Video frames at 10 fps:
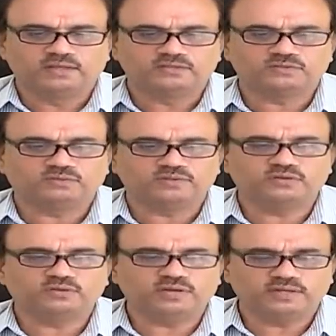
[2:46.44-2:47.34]
సో వన్ ద
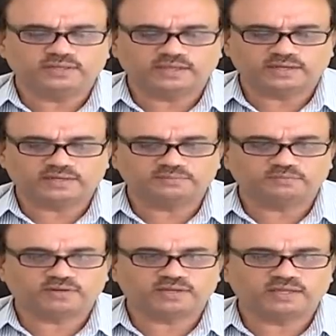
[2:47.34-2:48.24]
హోల్ ఎల్ఎన్టీ
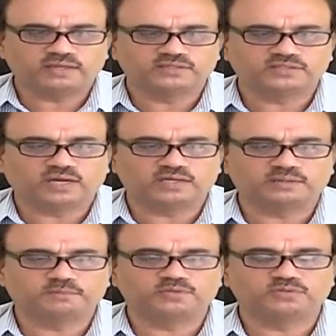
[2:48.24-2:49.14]
ఓవరాల్గా షార్ట్
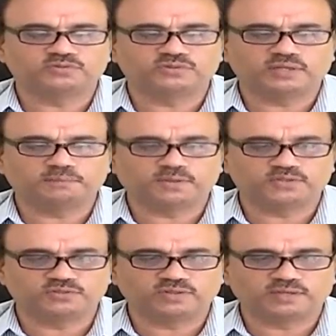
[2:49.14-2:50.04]
టర్మ్లో చూస్తుంటే
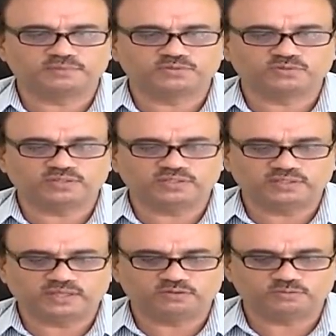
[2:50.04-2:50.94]
పాజిటివ్గా కనిపిస్తుంది
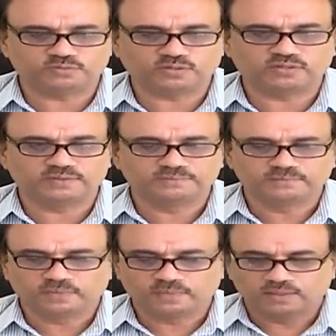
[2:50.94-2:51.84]
ఏ గ్రూప్ స్టాక్
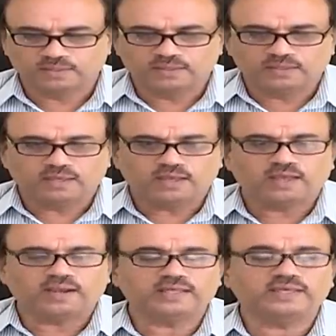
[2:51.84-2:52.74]

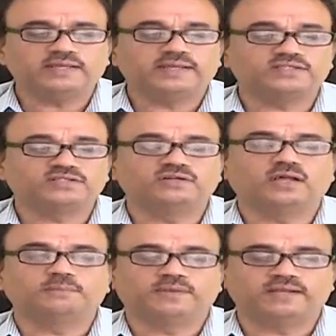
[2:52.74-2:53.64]
అలాగే నెక్స్ట్
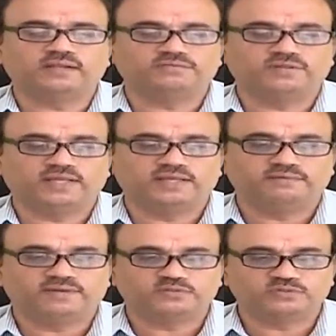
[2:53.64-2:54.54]
టాప్ గెయిన్ ఆఫ్ ది డే
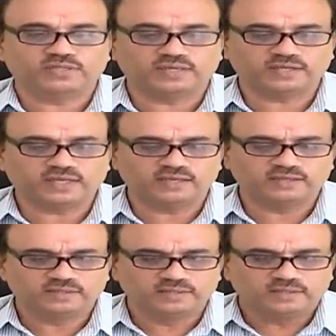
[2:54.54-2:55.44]
ఇవాళ చూస్తే కనుక
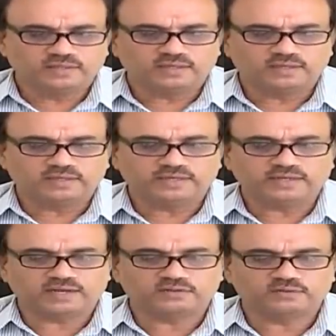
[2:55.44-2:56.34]

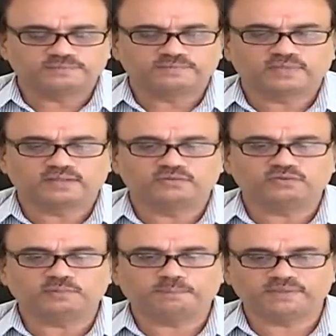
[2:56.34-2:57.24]
హిండాల్కో
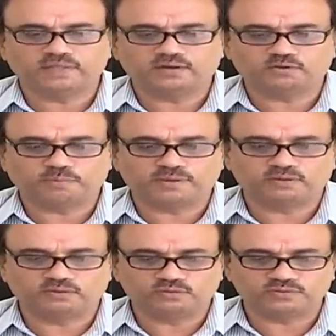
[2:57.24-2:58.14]
నూట పద్నాలుగు
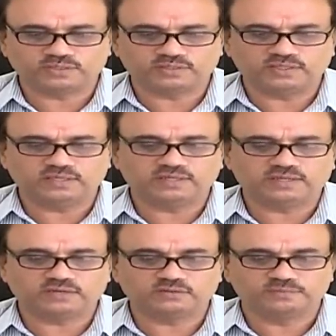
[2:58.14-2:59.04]
రూపాయల్లో క్లోజ్ అయింది
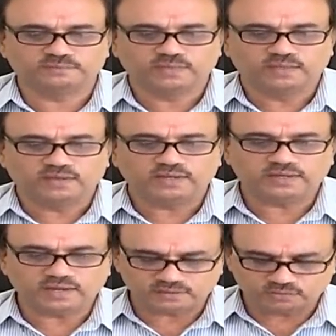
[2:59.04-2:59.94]
హిండాల్కో
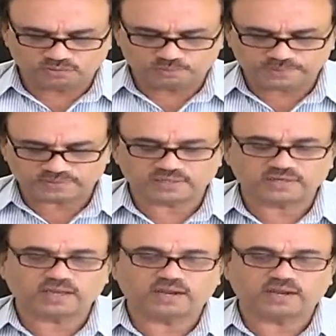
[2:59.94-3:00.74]
హిండాల్కో కూడా బేసికల్గా